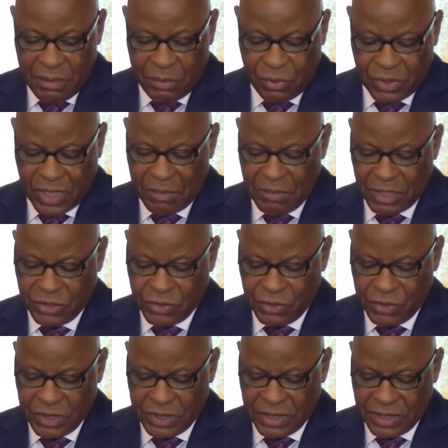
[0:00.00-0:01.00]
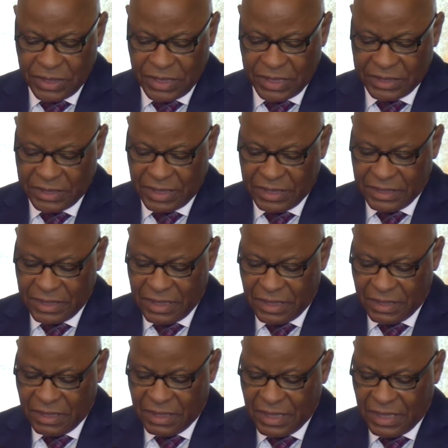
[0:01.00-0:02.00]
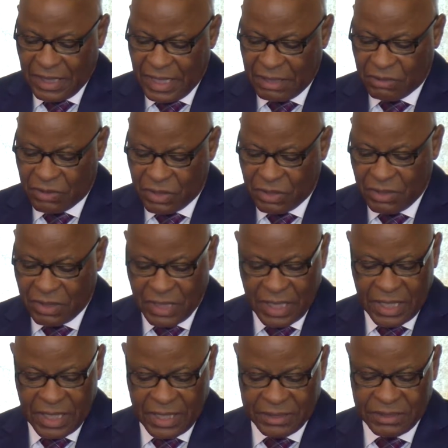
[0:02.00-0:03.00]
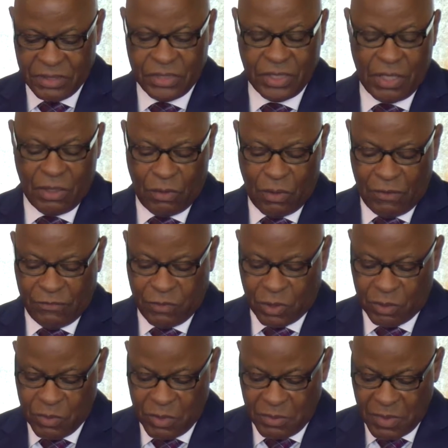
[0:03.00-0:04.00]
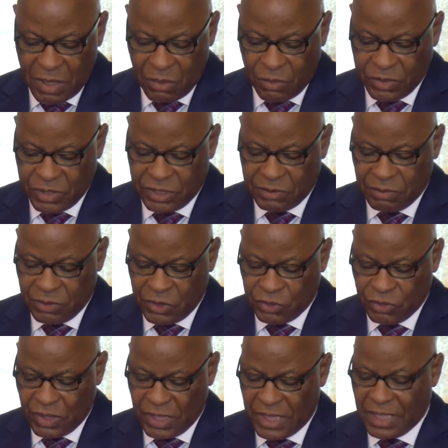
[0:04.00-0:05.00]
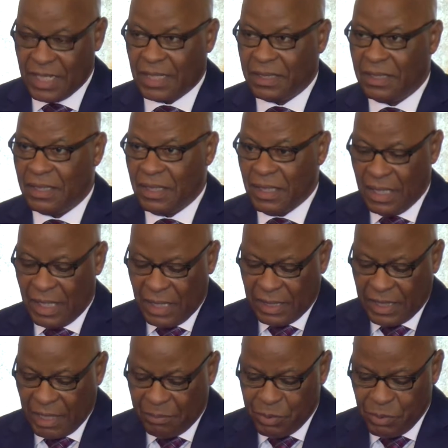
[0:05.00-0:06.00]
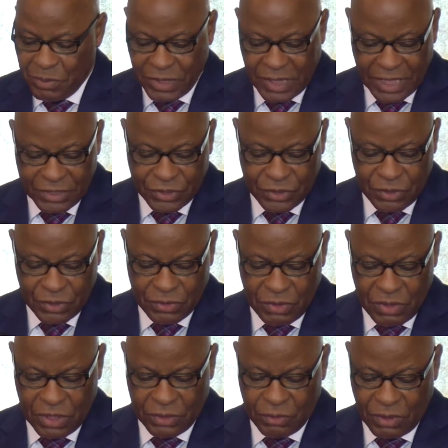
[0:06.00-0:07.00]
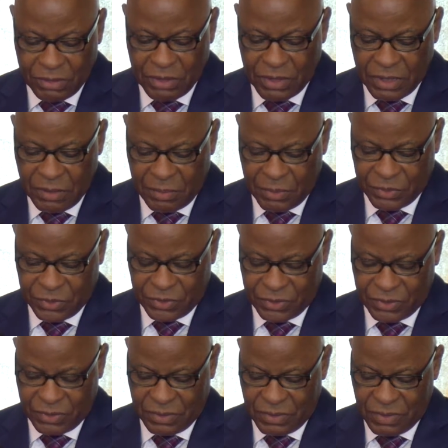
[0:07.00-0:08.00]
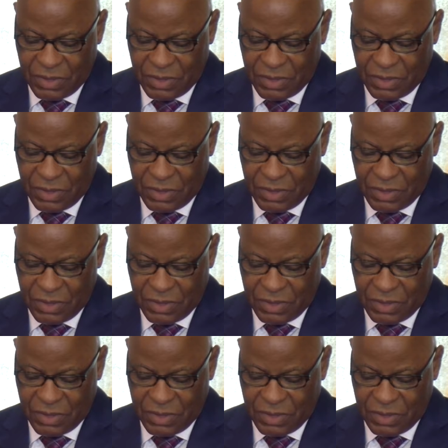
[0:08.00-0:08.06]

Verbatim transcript: Pour la majorité des saisines, les requérants exigeaient, conformément aux dispositions légales, la publication de leurs droits de réponse